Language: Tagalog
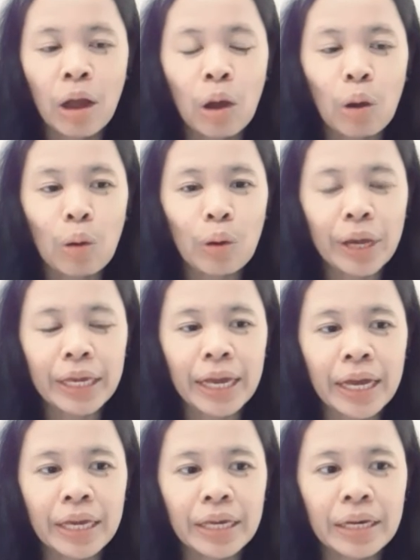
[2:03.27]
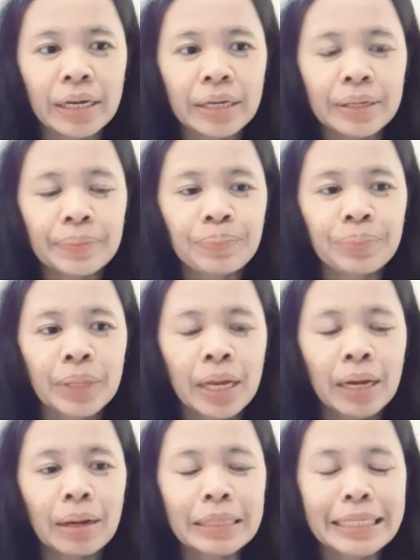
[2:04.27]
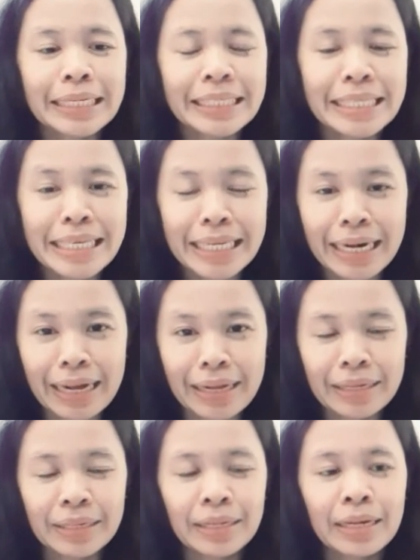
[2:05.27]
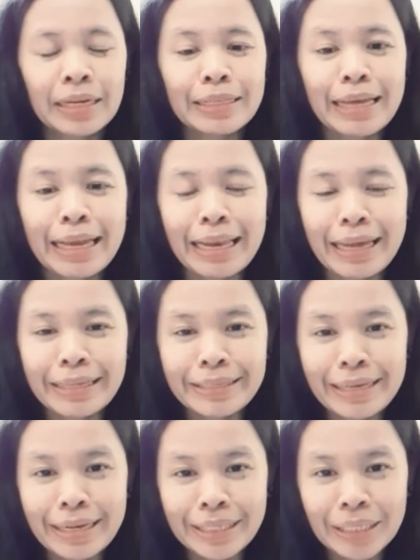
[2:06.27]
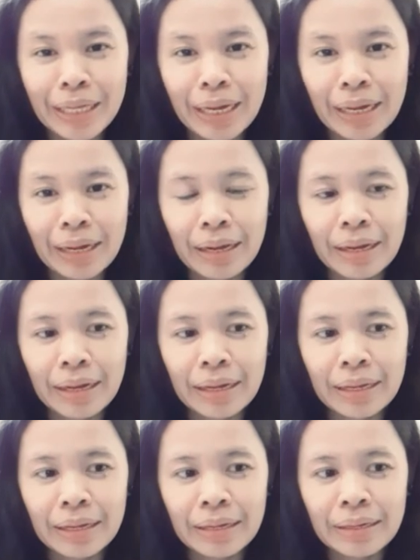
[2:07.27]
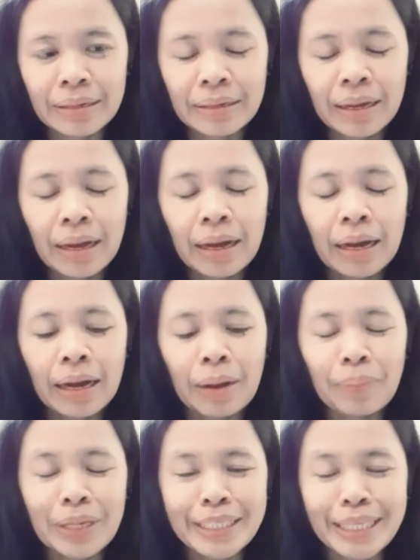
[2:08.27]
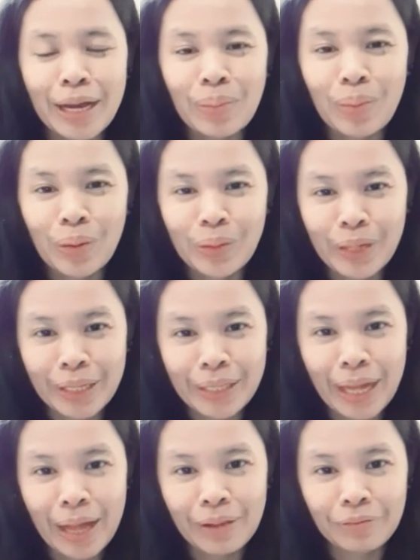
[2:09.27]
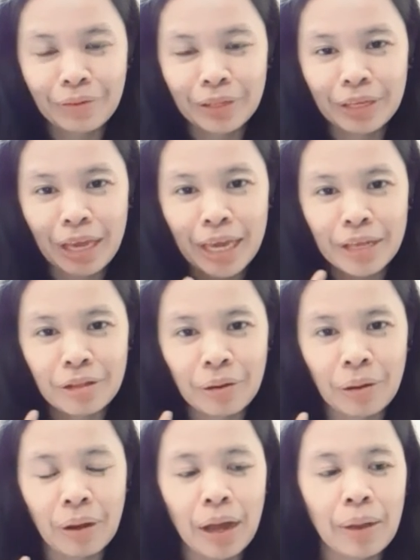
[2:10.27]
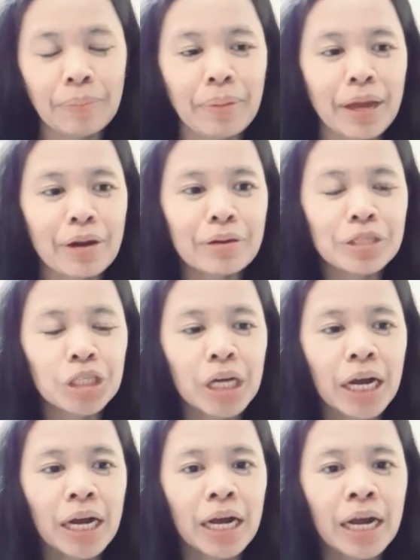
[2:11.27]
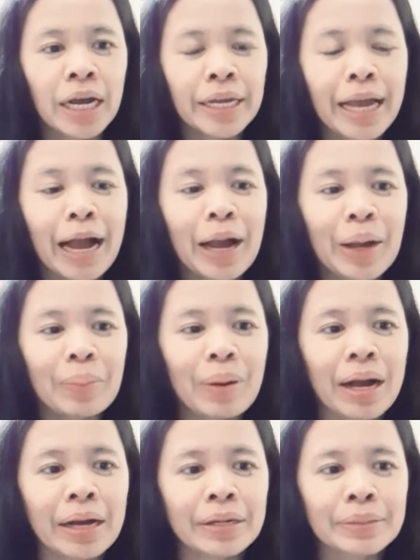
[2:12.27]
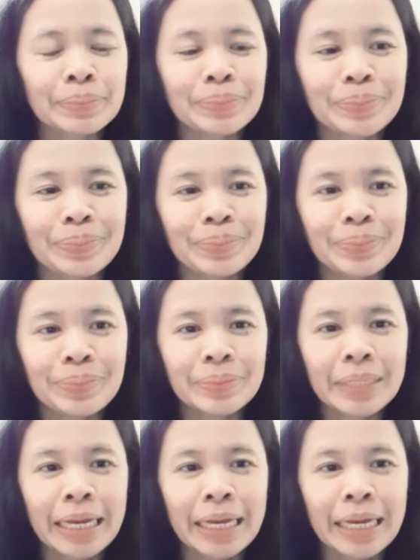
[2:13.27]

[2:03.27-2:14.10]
o kaya'y uh, nasira dahilan nga sa uh, uh, pagsabog ng Taal Volcano pero siya ay habang um,